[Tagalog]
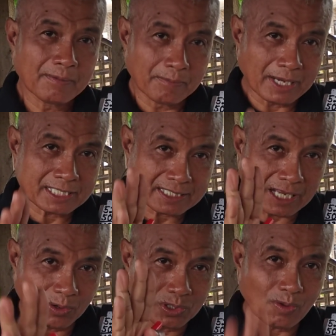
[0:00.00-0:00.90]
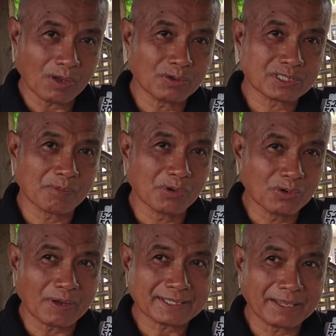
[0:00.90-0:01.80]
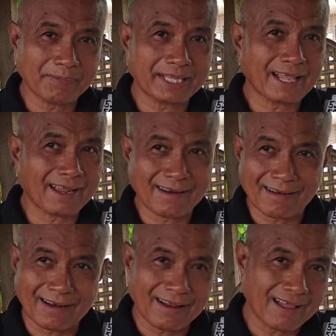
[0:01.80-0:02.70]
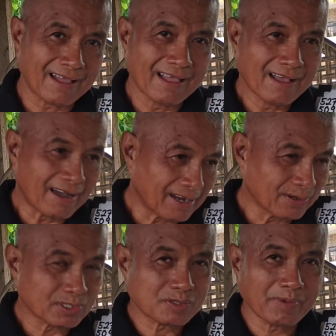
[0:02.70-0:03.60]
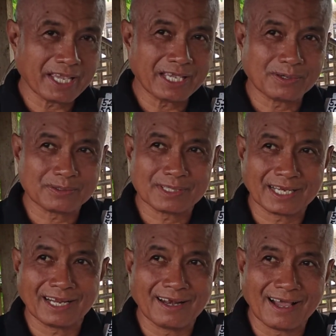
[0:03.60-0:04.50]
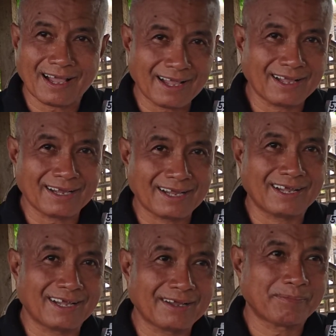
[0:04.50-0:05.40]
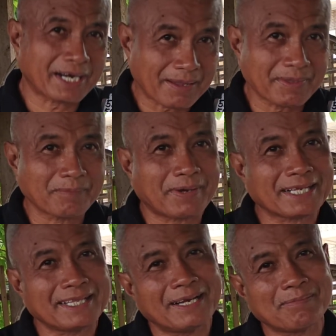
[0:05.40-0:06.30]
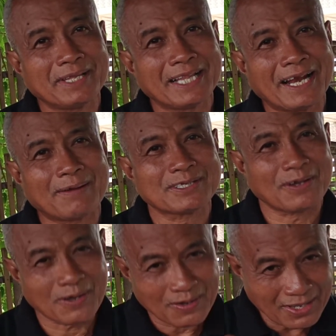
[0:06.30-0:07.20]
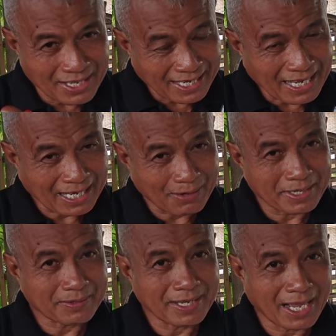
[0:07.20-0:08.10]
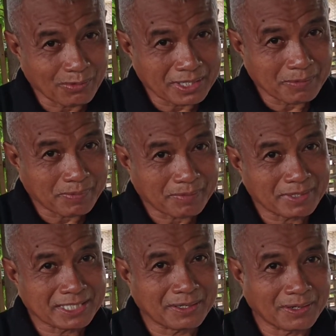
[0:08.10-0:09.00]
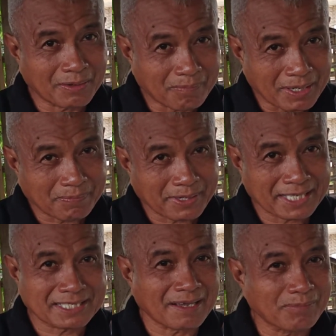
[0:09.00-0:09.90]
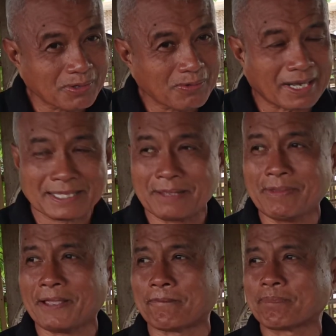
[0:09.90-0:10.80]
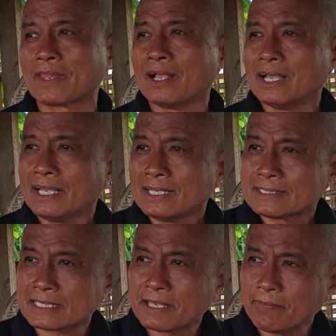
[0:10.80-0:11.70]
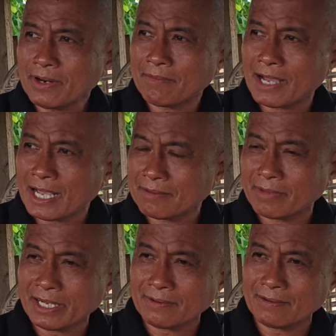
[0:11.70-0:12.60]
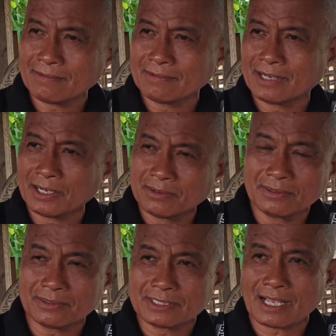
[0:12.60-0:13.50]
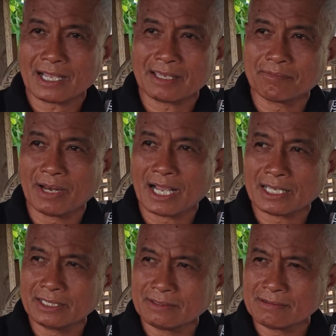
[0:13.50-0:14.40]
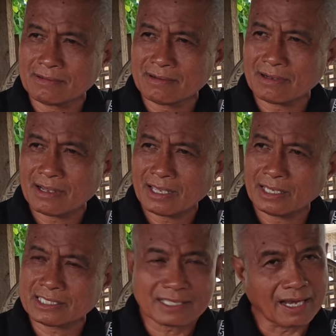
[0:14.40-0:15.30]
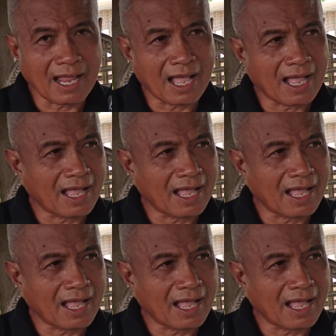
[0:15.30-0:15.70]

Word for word: Mas saludo ako sa Bugwak TV dahil ala, halos maikot na nila ang uh, maraming parte ng Mindanao. So, Gagawin ko yan with the permission of my friend sa Bugwak TV. Sa Cebu naman, mayroong nanonood sa aking vlog yung Isla